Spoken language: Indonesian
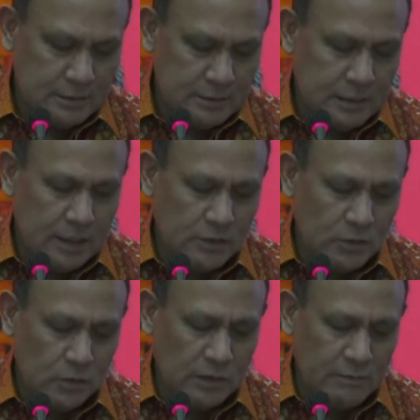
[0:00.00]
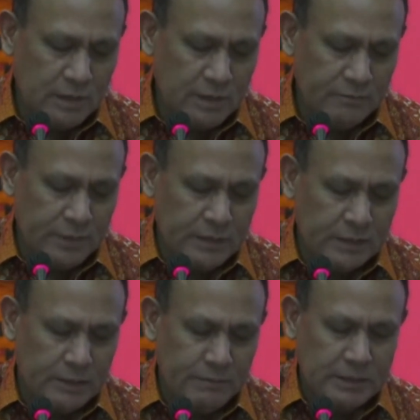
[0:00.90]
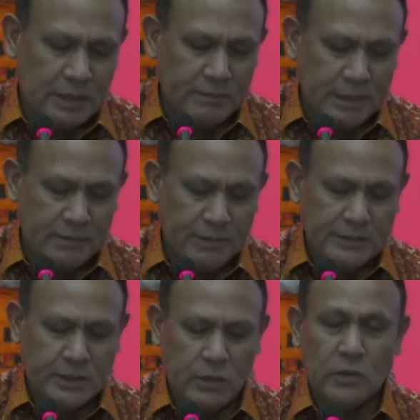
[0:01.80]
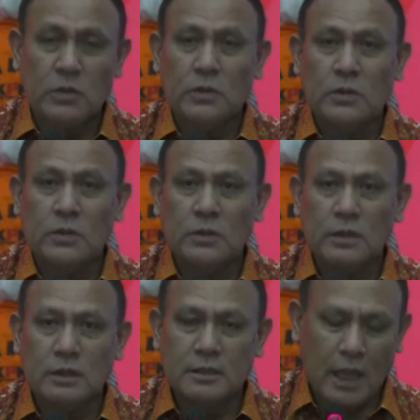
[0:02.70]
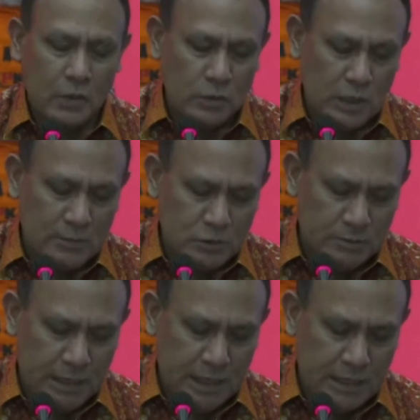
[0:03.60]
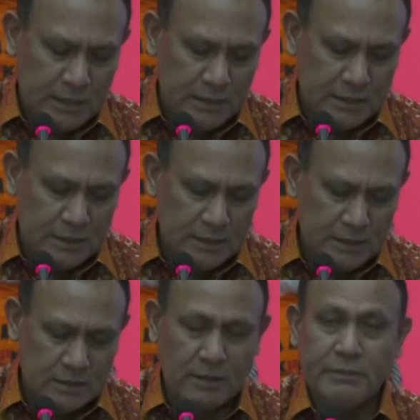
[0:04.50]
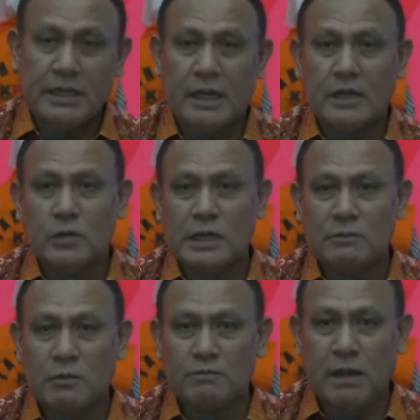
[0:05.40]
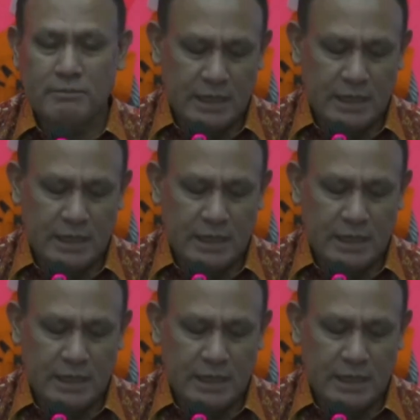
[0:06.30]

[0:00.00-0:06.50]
Direktur Utama PT Pertamina Persero tahun 2009 sampai dengan 2014.